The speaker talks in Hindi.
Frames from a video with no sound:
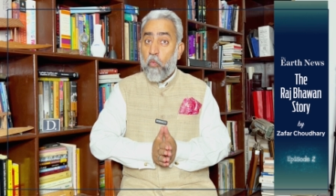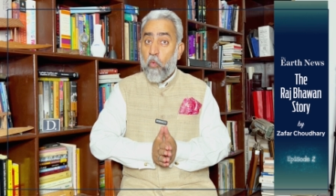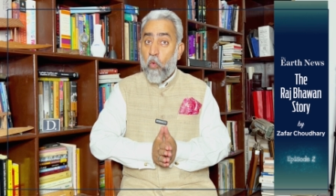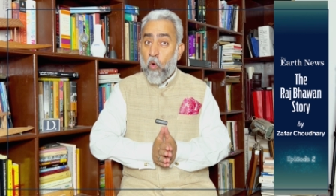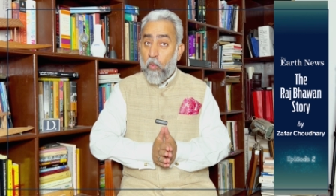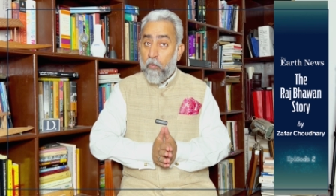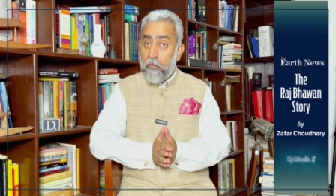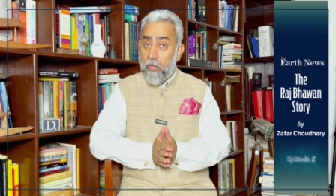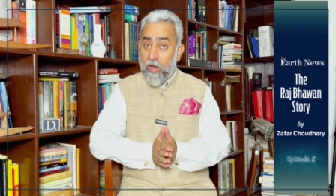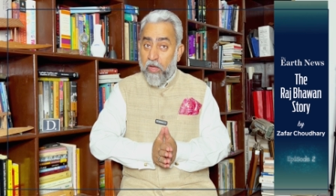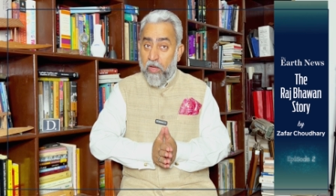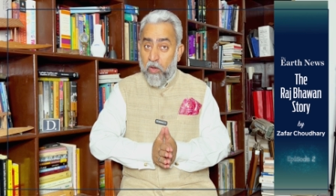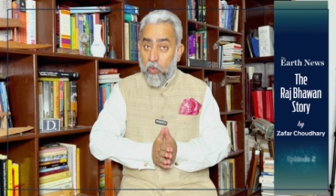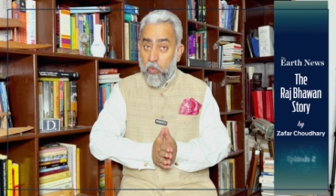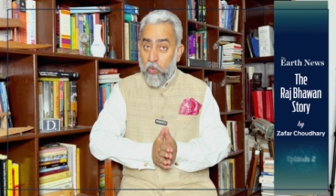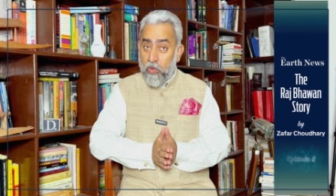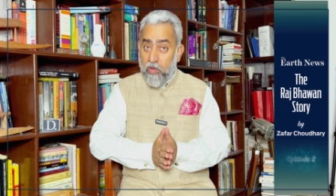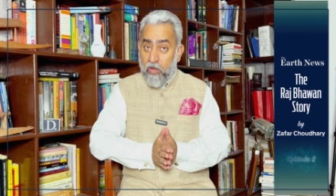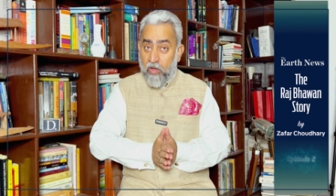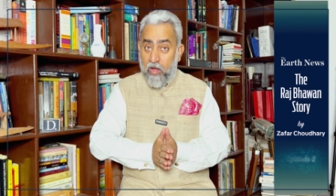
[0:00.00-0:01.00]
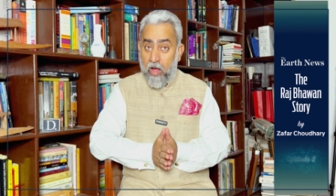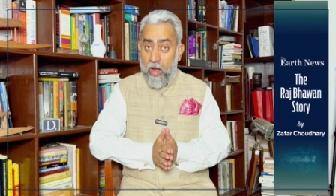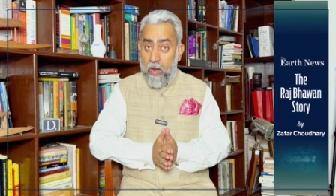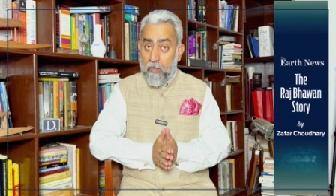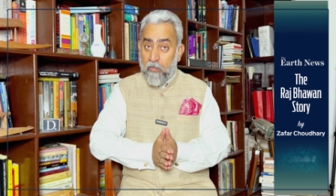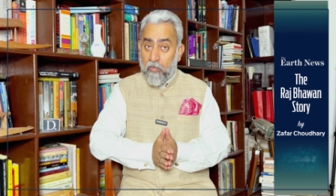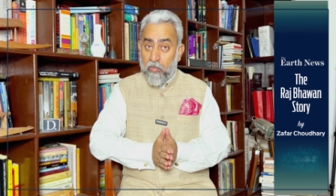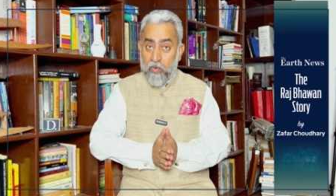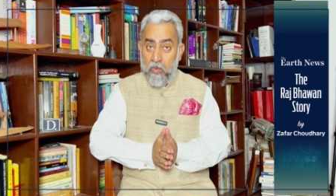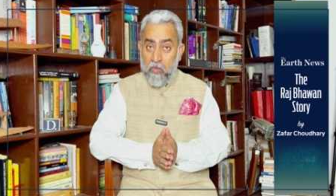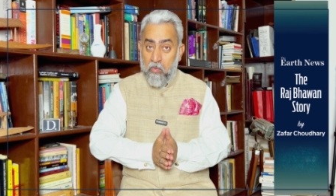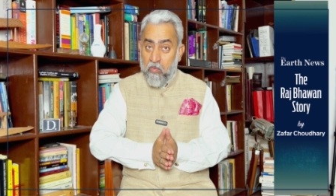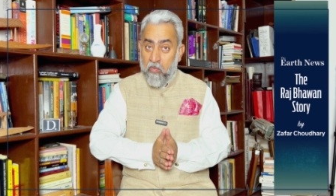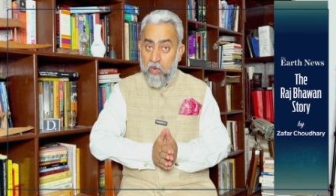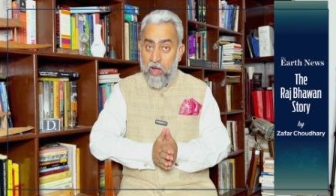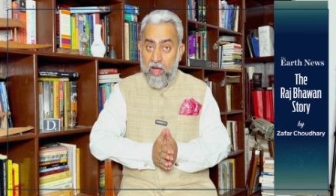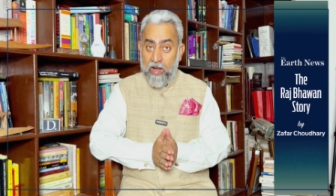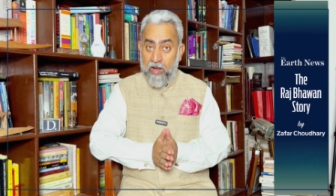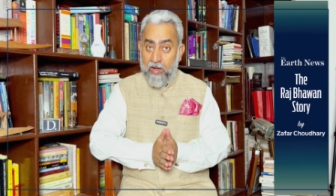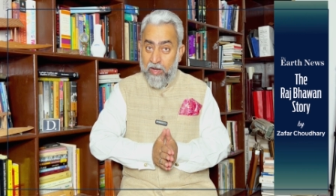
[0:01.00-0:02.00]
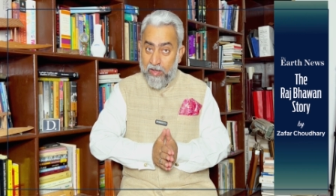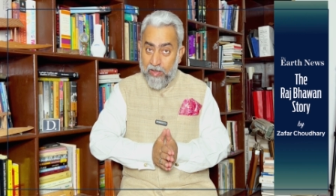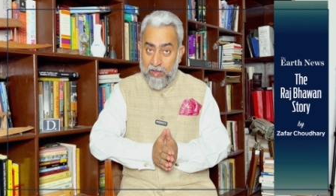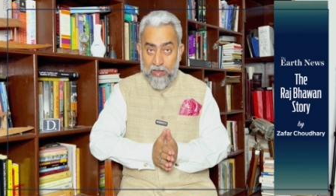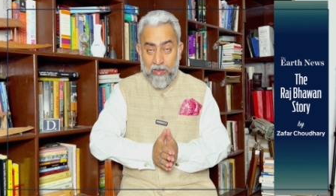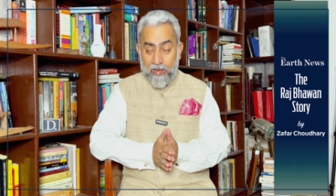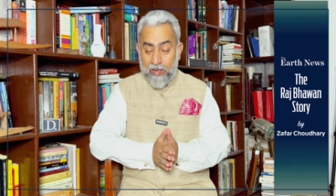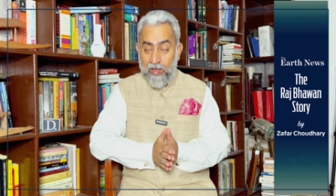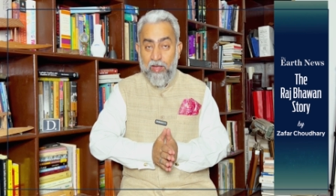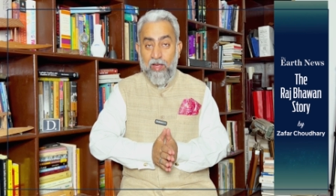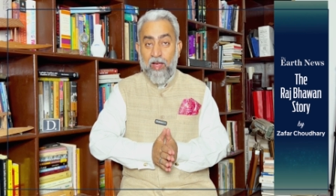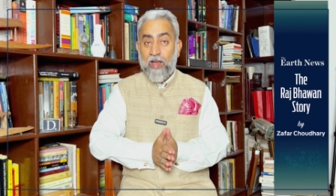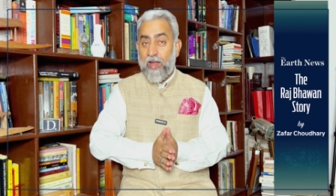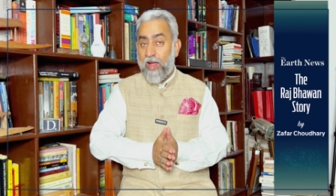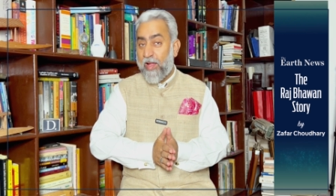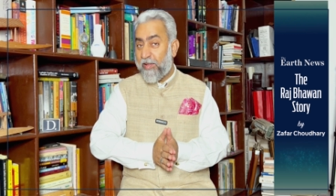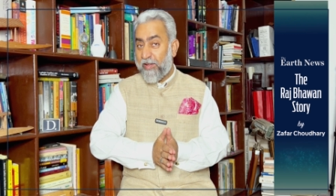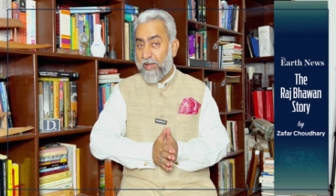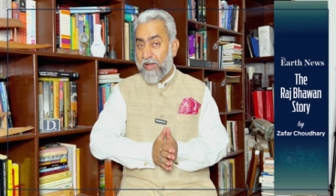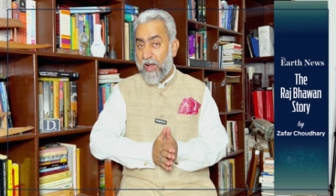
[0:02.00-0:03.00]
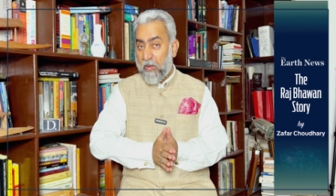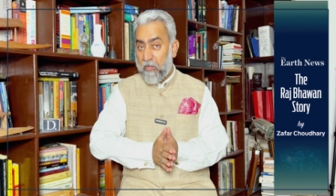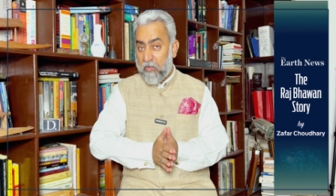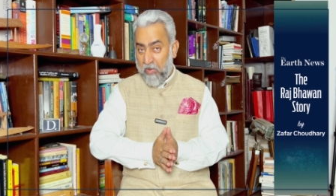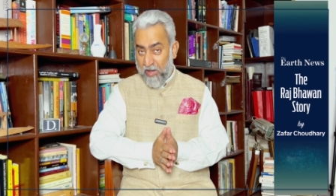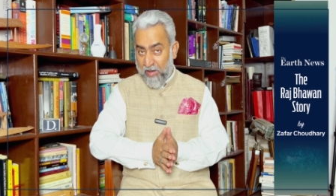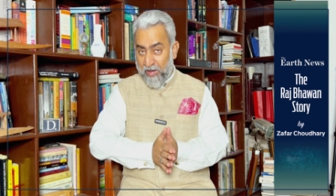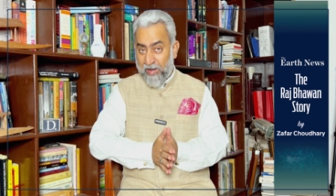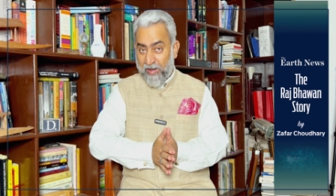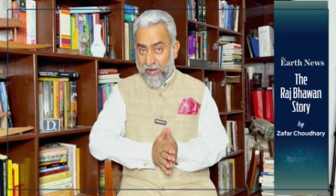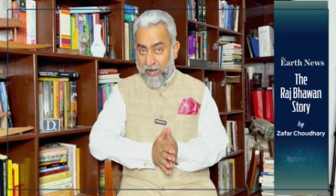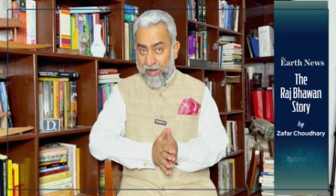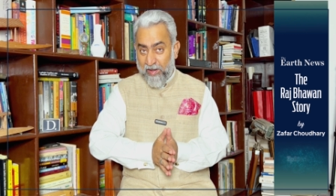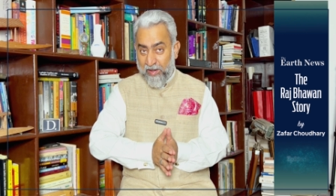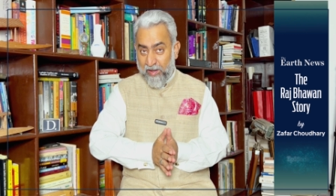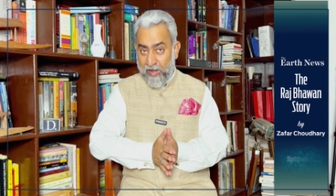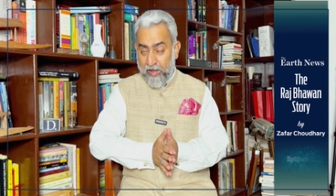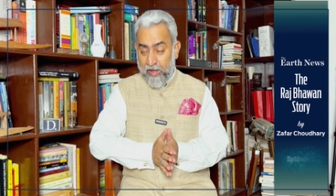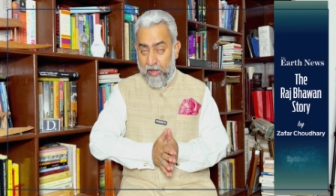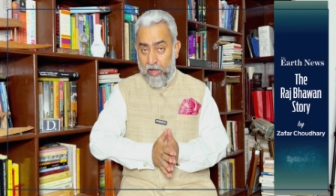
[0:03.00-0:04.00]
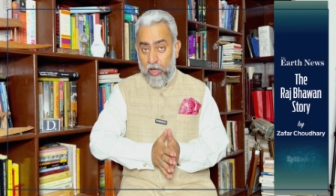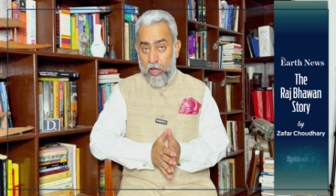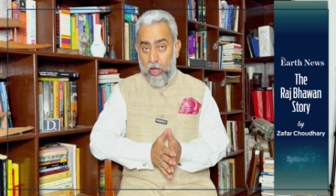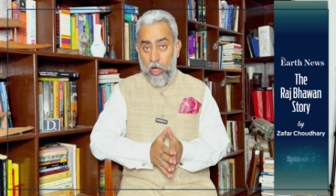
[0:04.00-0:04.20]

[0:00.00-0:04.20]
वो भी कुछ कम जुम्मेवार नहीं थी हालात ख़राब करने के लिए